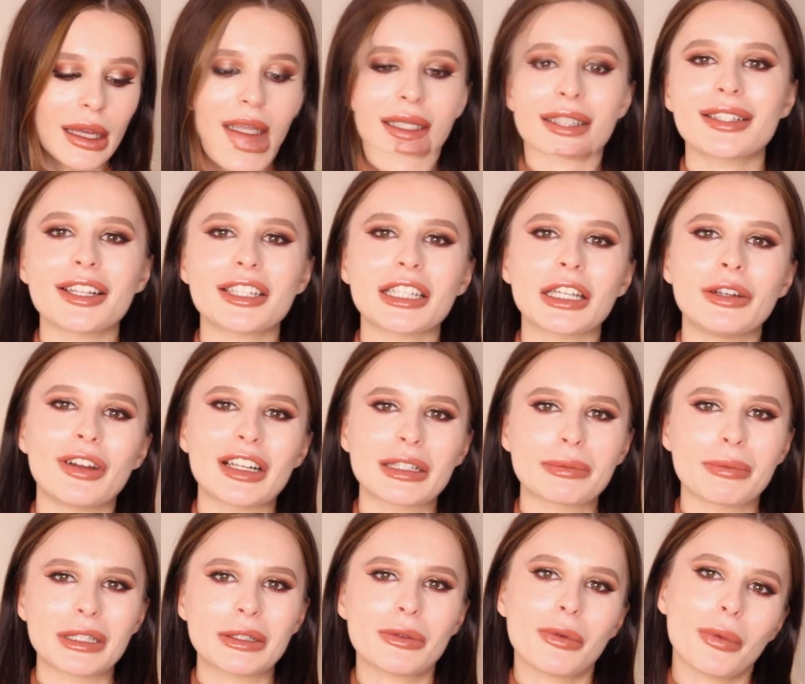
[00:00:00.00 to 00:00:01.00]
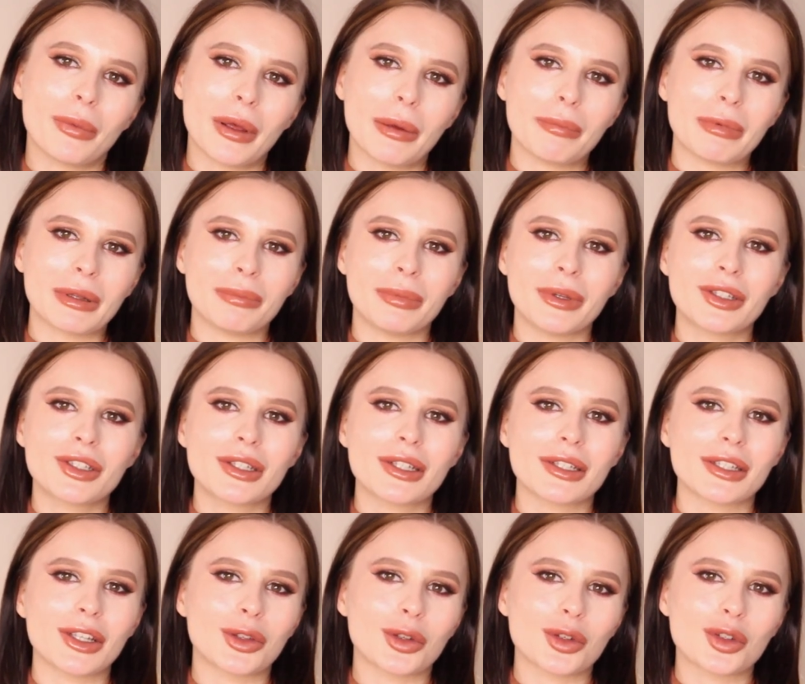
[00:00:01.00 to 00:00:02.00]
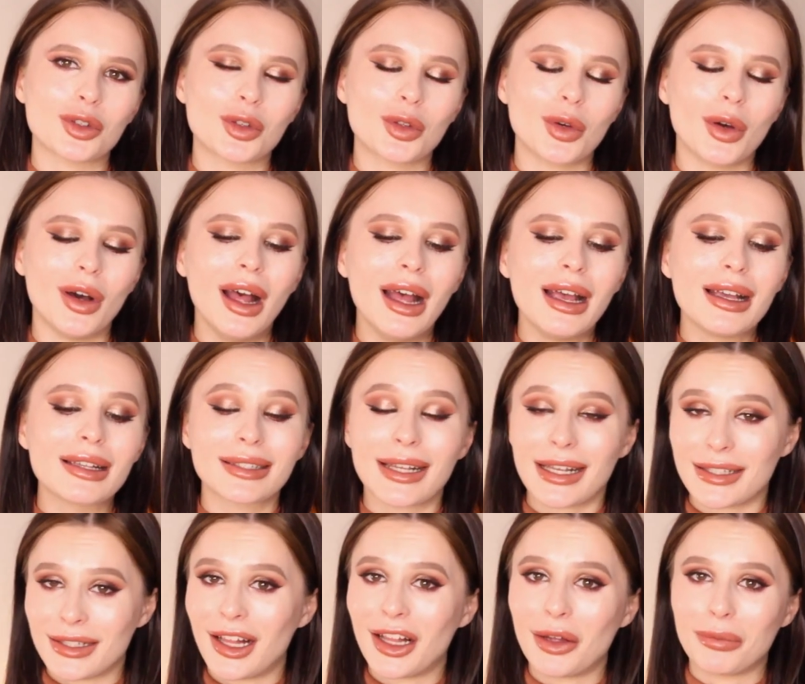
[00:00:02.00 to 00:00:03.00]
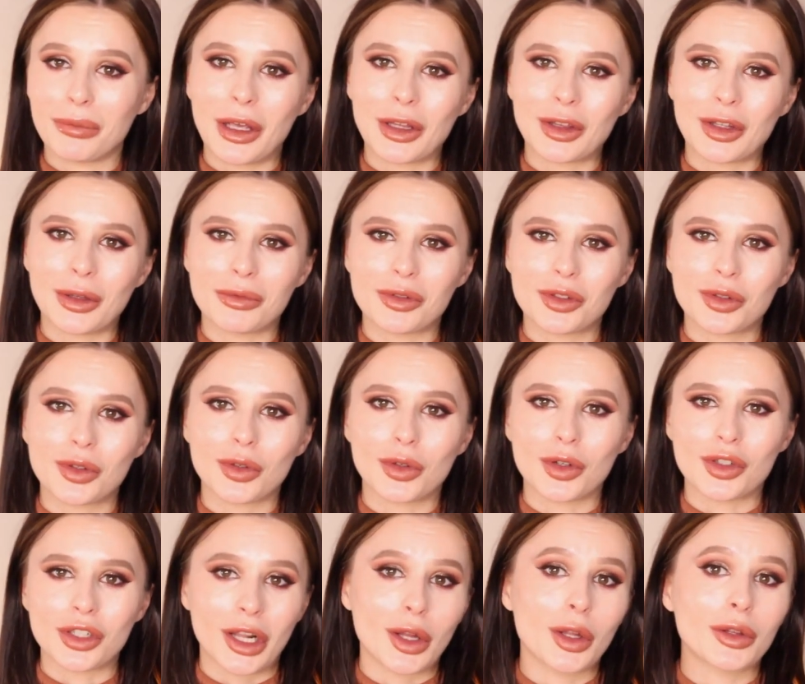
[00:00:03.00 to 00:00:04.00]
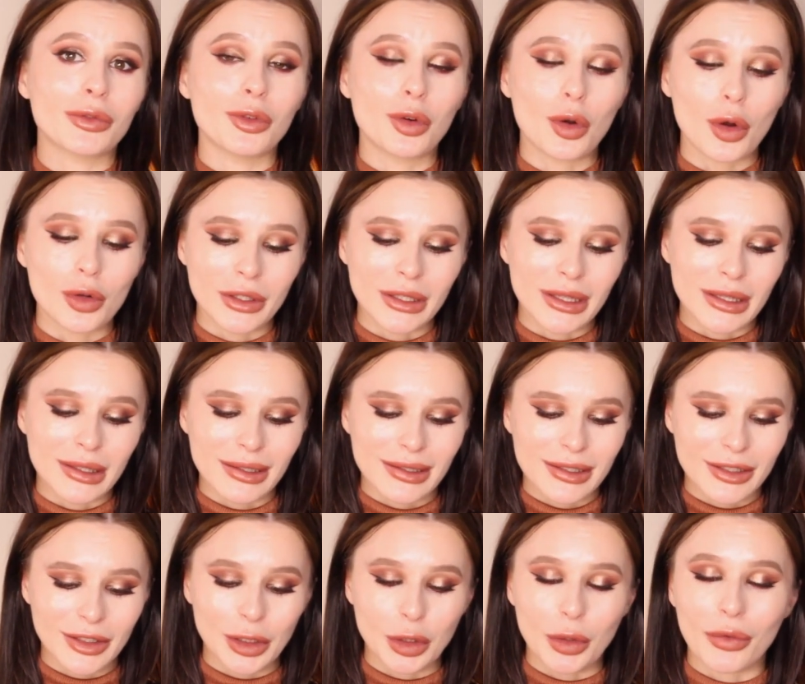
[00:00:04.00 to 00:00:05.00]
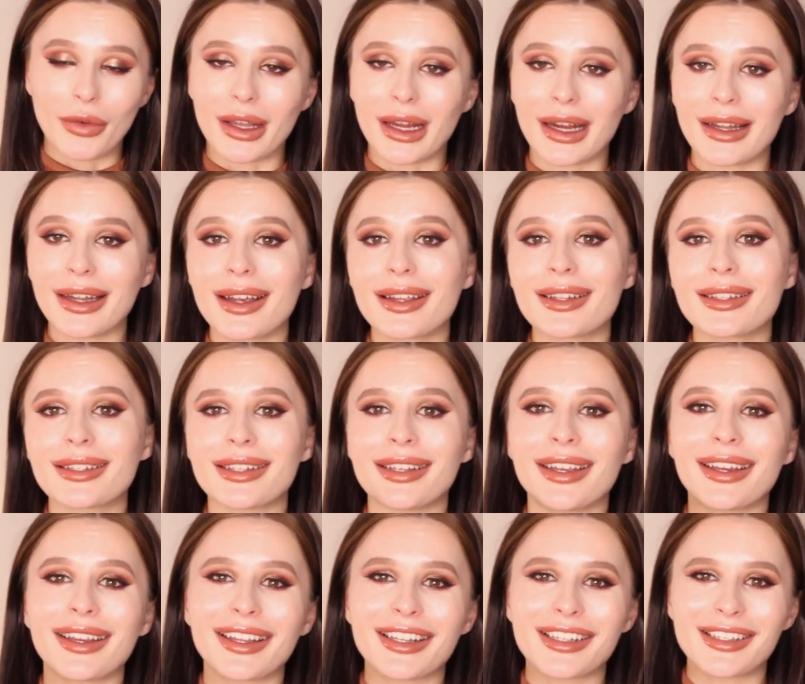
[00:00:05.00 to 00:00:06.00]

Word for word: И, кстати говоря, спасибо моей подписчице за то, что сказала мне о том, что Шарлотт выходит с своей новой коллекции.